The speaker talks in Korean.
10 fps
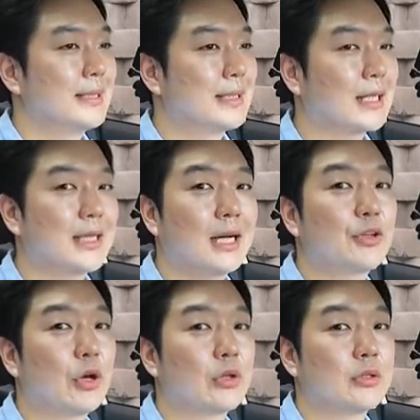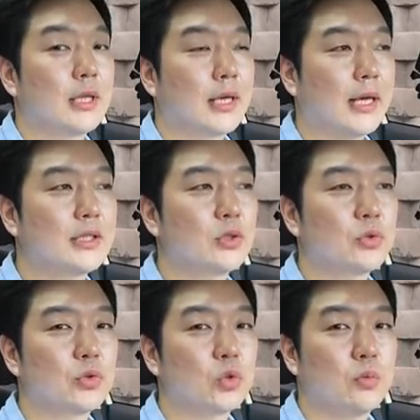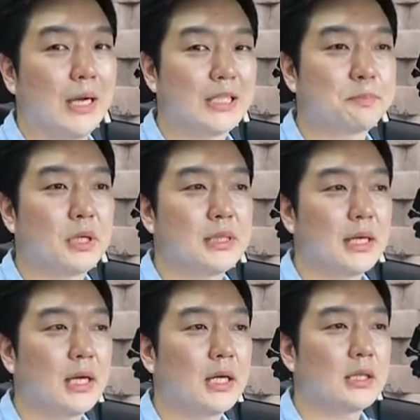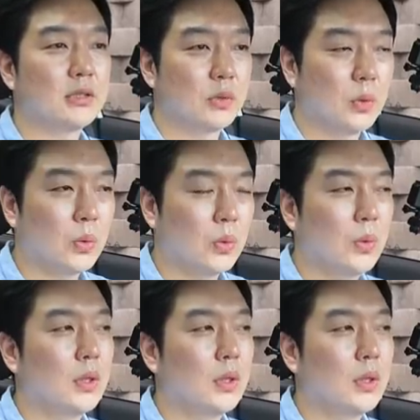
삭제가 되었는데, 개인적으로 좀 아쉽게 생각이 들고,